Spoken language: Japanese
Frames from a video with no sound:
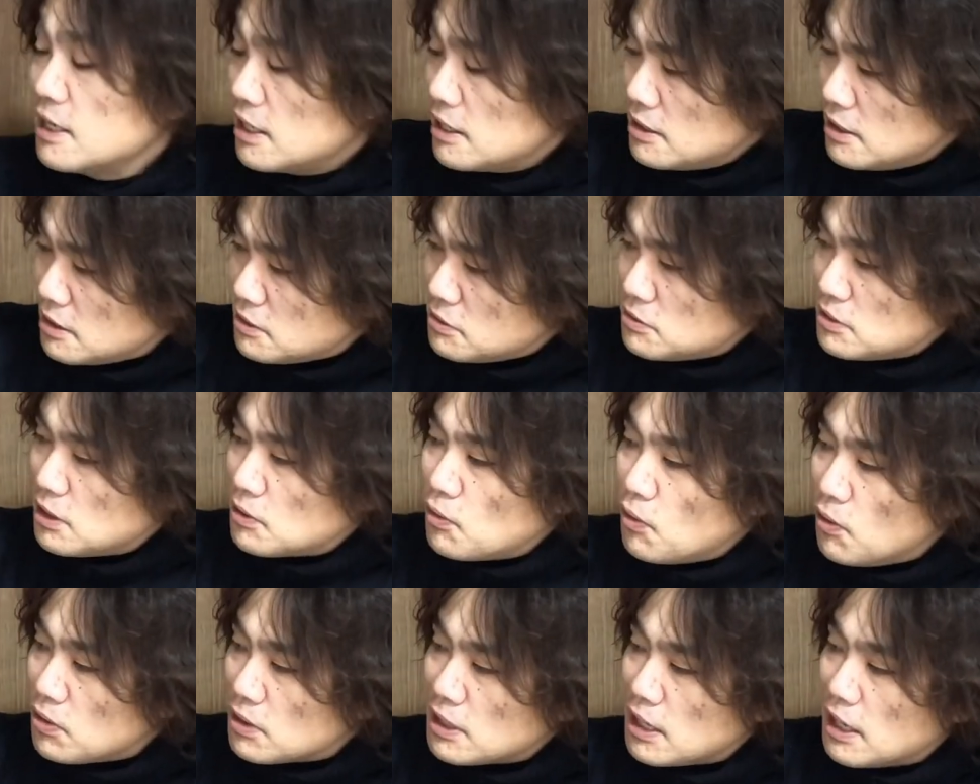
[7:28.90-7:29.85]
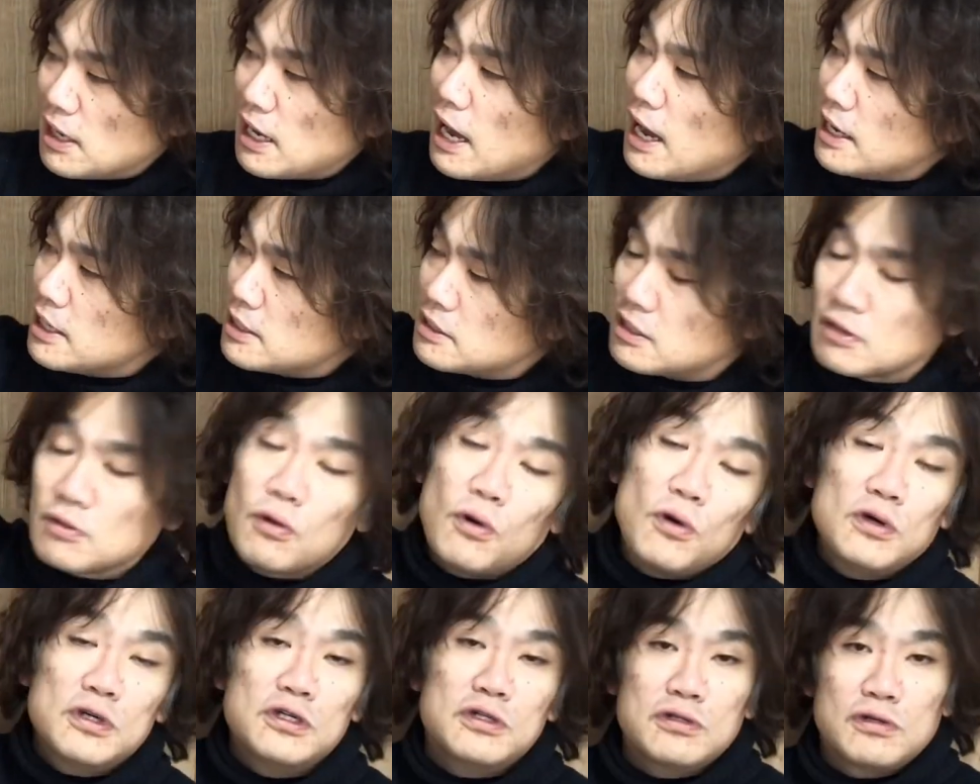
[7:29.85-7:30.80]
ですんで今回あえて
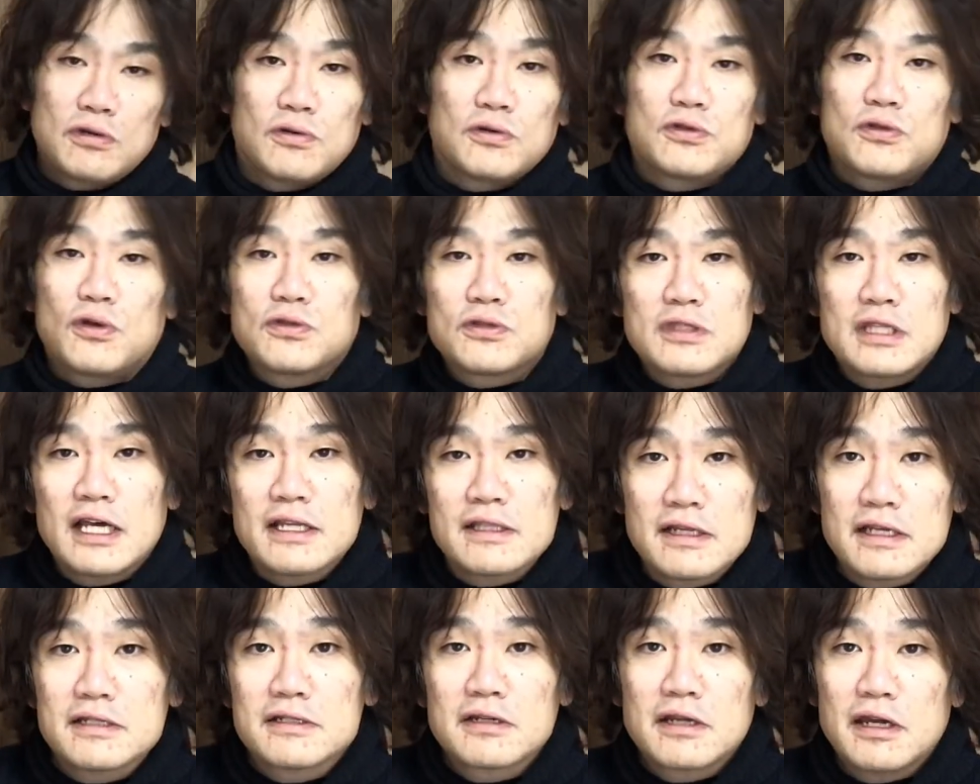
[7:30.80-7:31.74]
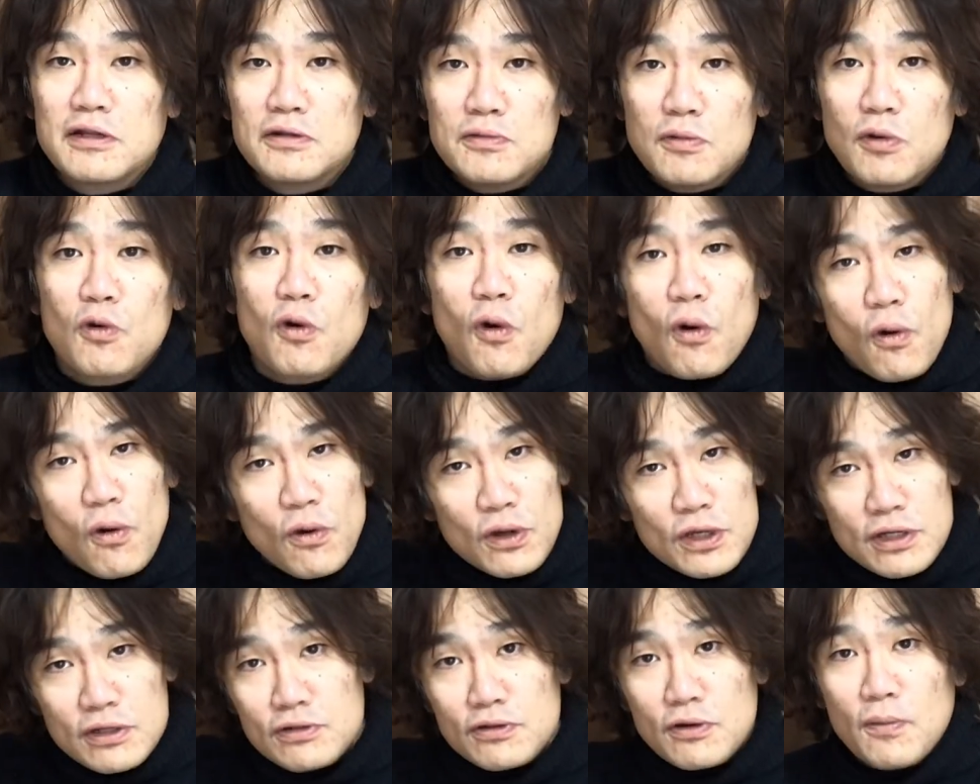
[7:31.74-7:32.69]
こういうのを取ったんですけれどもこう
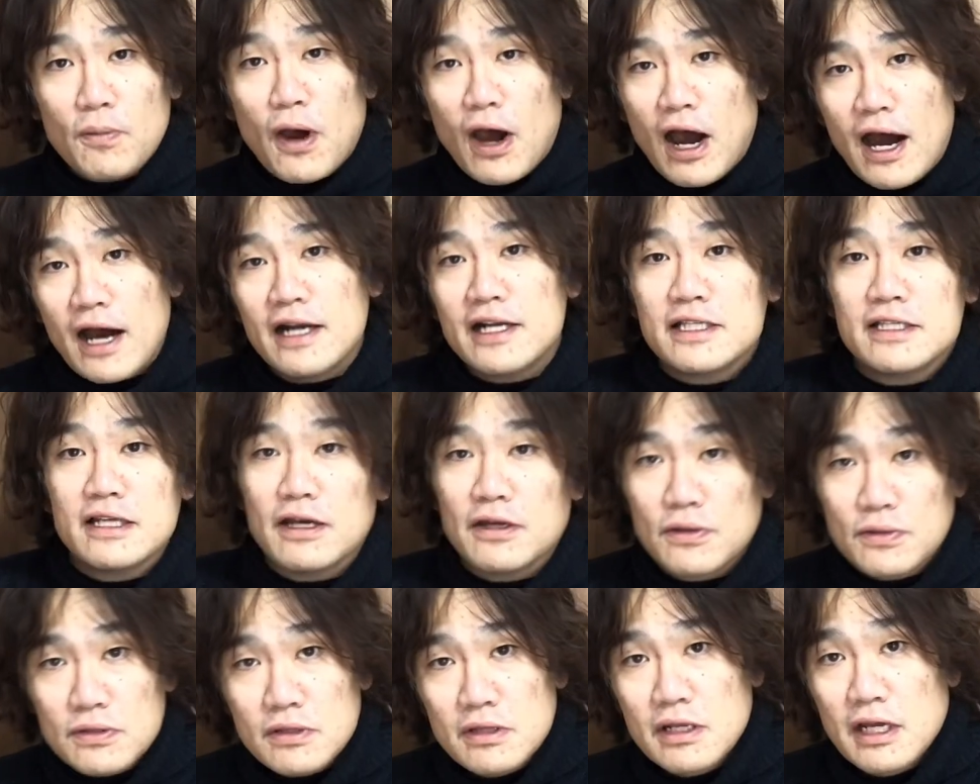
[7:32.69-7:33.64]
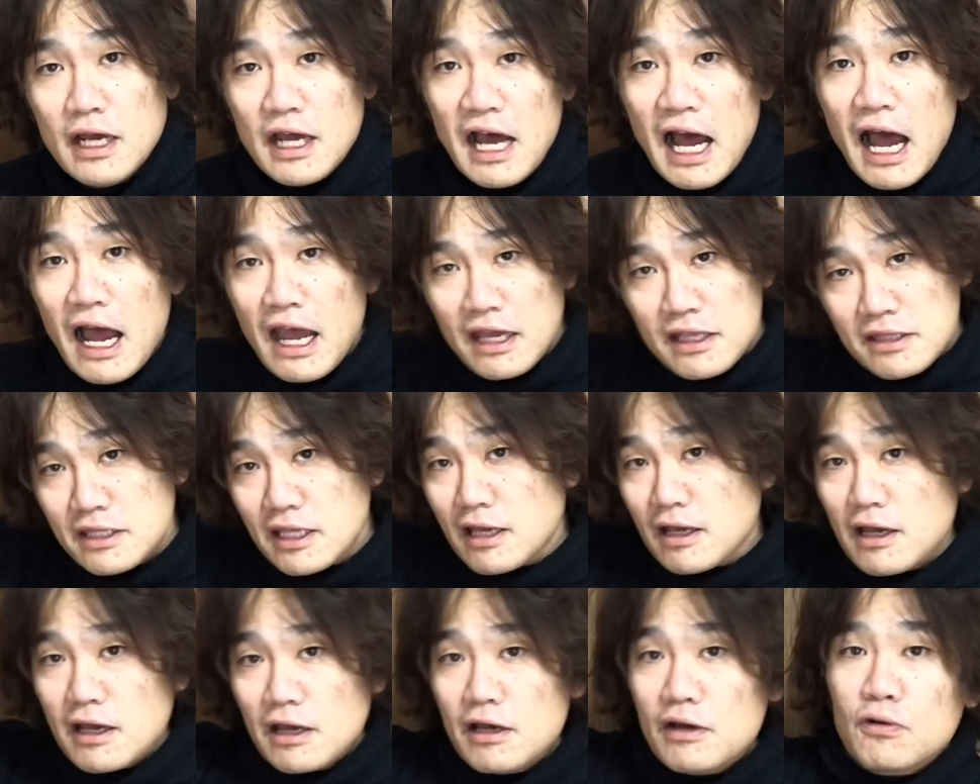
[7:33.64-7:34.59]
いうのもありだよ。あえて
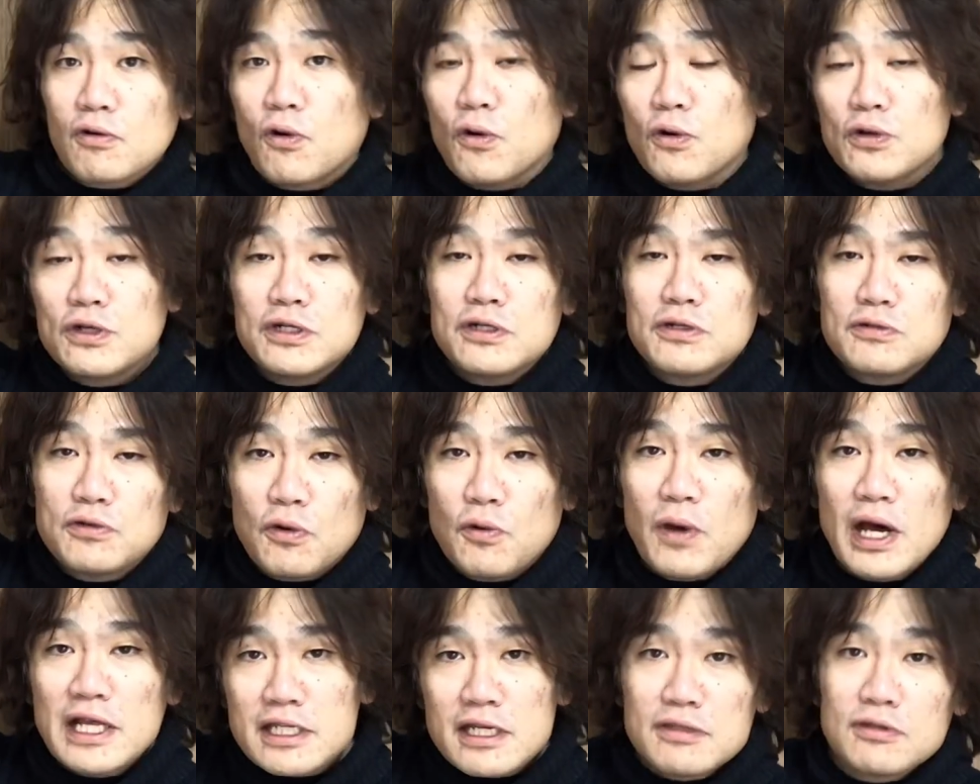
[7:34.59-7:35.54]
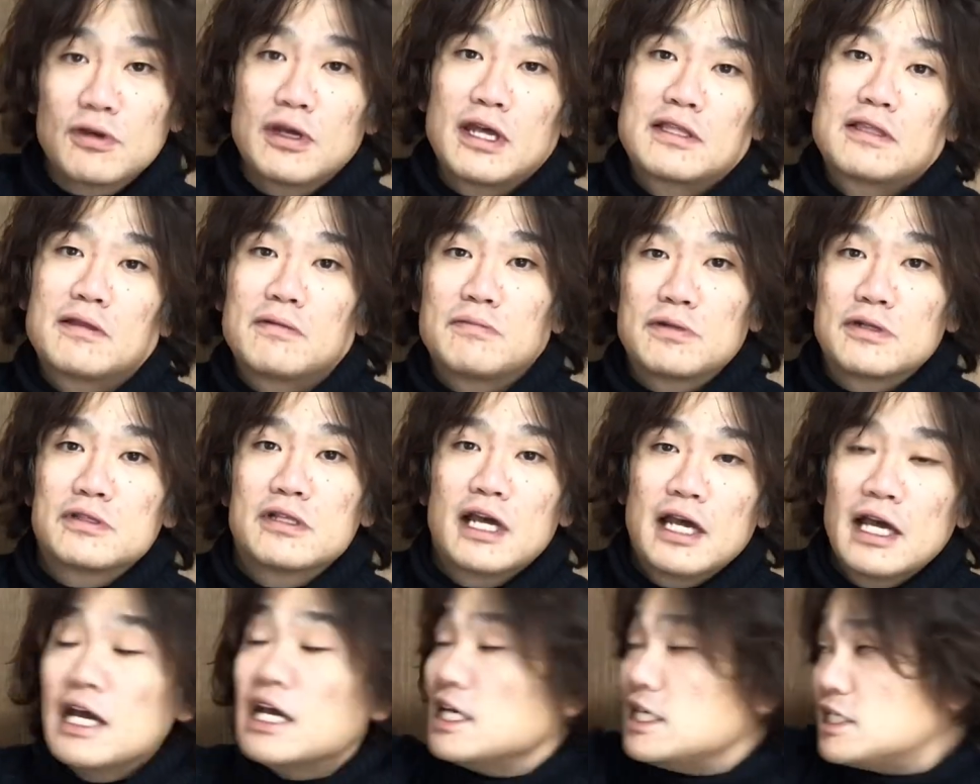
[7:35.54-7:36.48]
こういうのをわざとやって
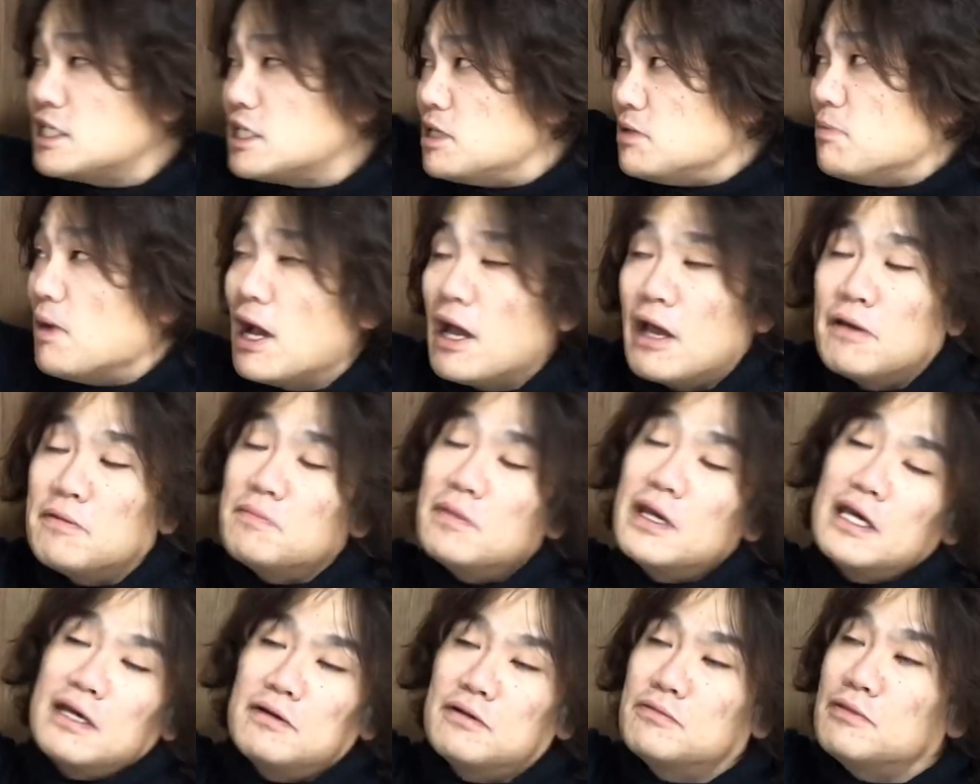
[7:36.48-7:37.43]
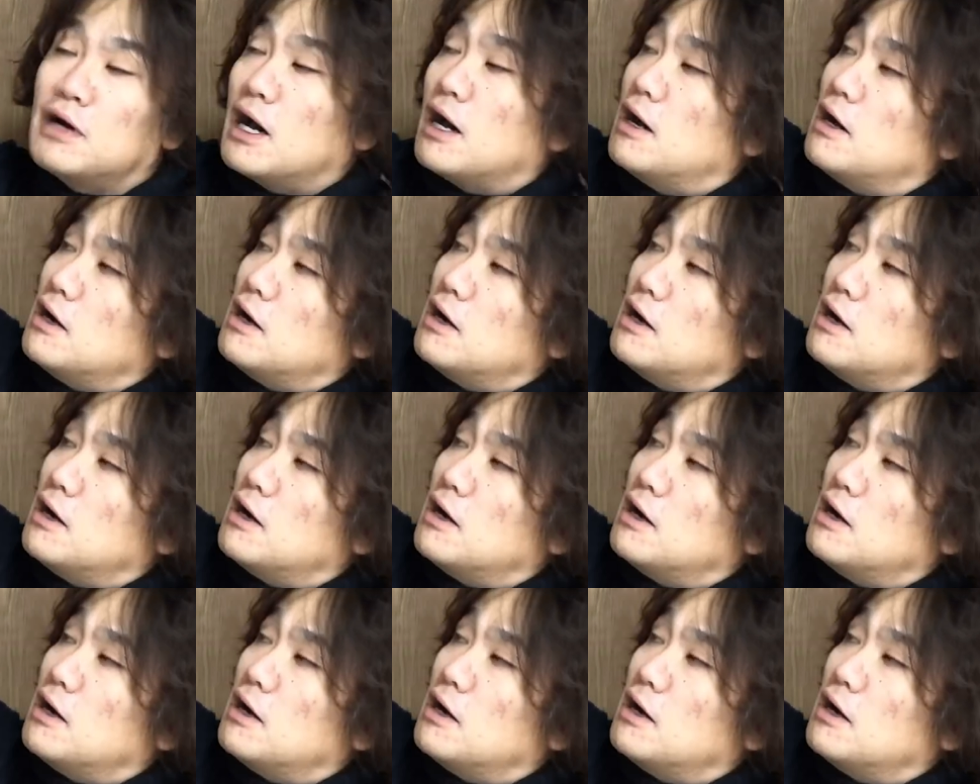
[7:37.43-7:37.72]
みる。1枚目は